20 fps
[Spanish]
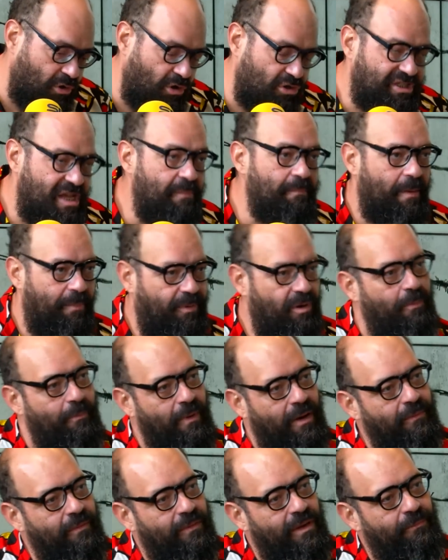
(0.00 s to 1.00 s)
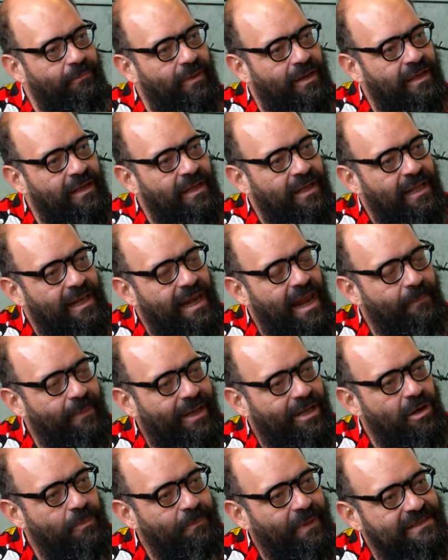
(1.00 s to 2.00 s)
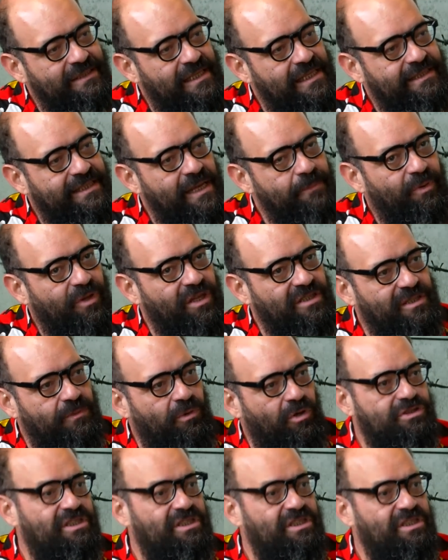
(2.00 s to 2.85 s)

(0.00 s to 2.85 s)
no siempre, pero la mayor parte del tiempo decimos,